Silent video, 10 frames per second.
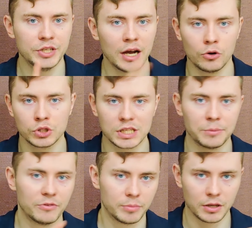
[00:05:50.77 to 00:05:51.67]
идя от
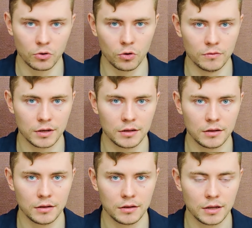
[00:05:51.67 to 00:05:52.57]
самого плохого
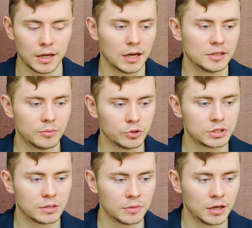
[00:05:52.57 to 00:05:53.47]

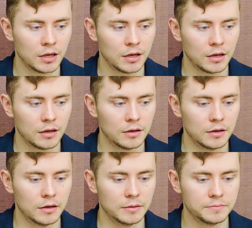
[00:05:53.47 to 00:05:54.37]
допустим,
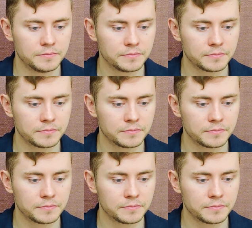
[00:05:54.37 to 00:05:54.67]
э,